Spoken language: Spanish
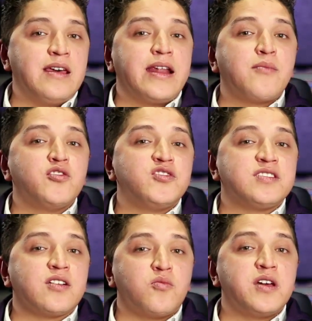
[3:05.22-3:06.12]
Denia
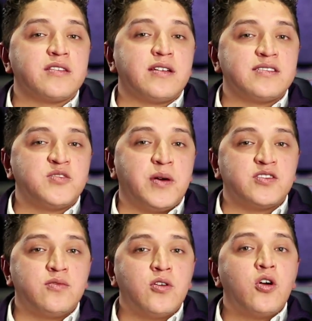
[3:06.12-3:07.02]
Music se convierte en ese
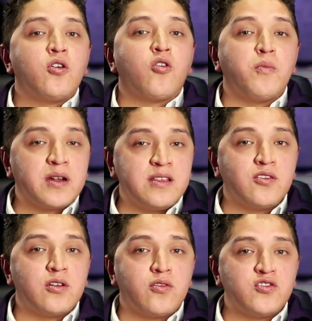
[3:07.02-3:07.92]
espacio,
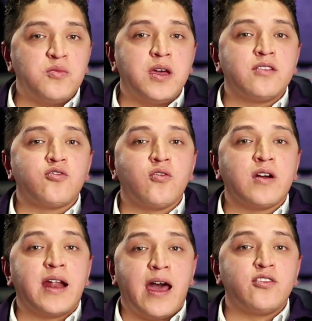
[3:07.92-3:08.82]
compartiendo el conocimiento,
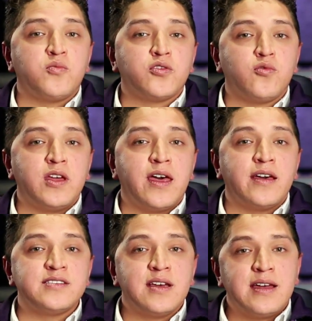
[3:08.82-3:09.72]
creando
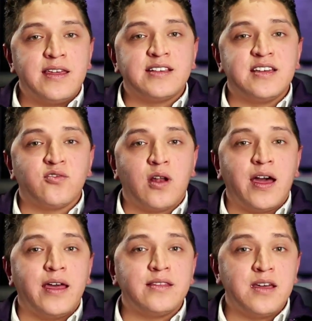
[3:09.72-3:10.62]
oportunidades y haciendo a
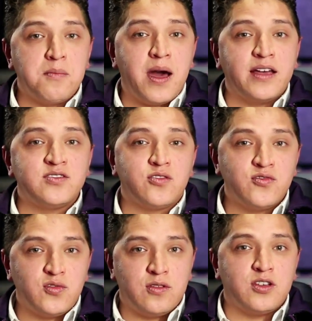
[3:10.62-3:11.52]
la gente
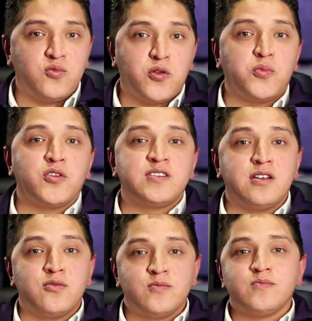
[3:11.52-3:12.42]
maestros de su propio
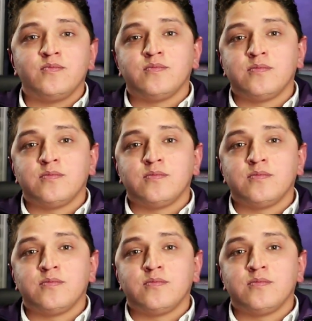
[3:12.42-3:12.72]
destino.